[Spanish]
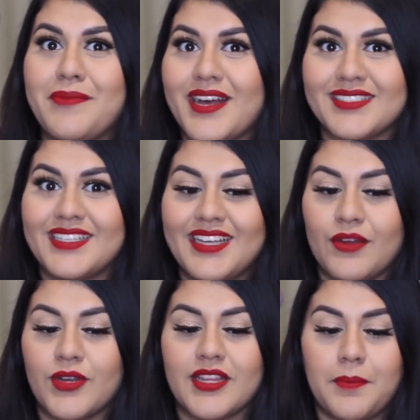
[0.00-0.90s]

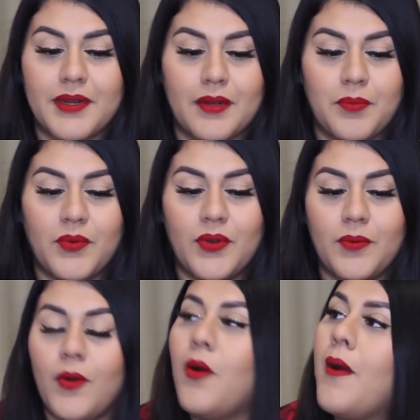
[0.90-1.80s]
básica ahorita para el
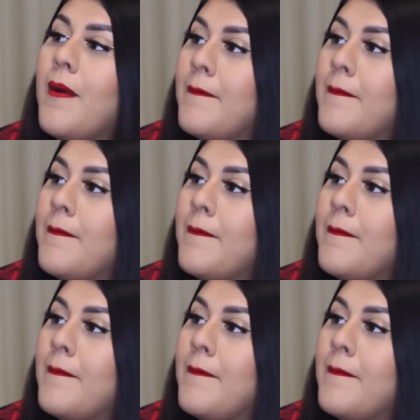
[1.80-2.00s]
polvo.